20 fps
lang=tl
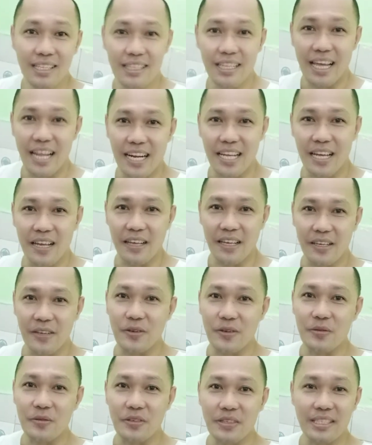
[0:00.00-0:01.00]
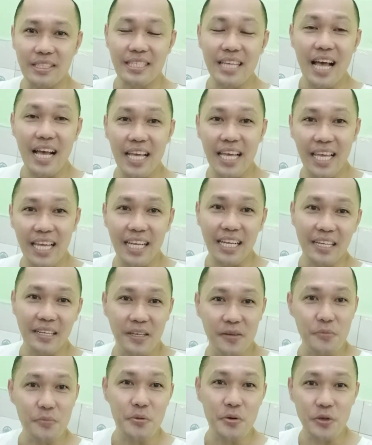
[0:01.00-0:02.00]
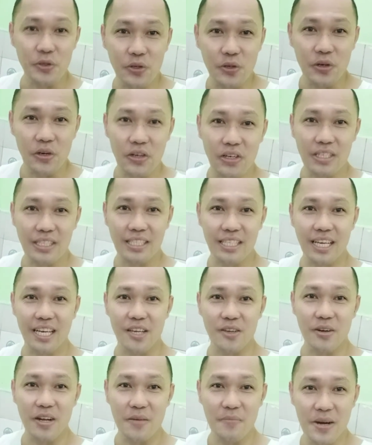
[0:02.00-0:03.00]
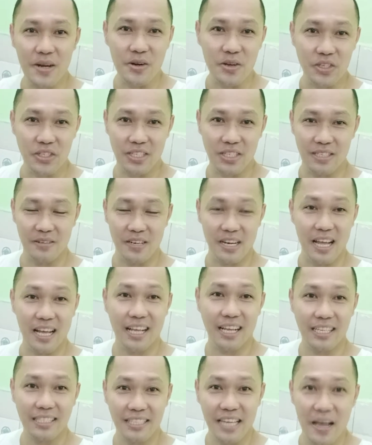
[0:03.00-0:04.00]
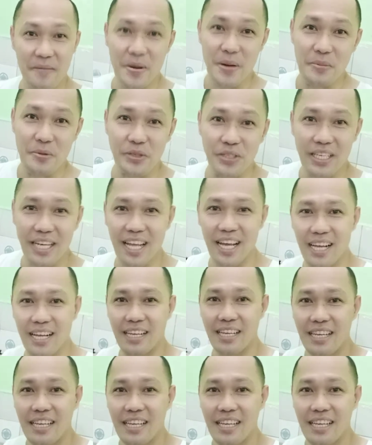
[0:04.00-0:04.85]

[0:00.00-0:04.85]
Dahil nga, yung saging, yung puso, sa kayong labanos, nagsama po sila.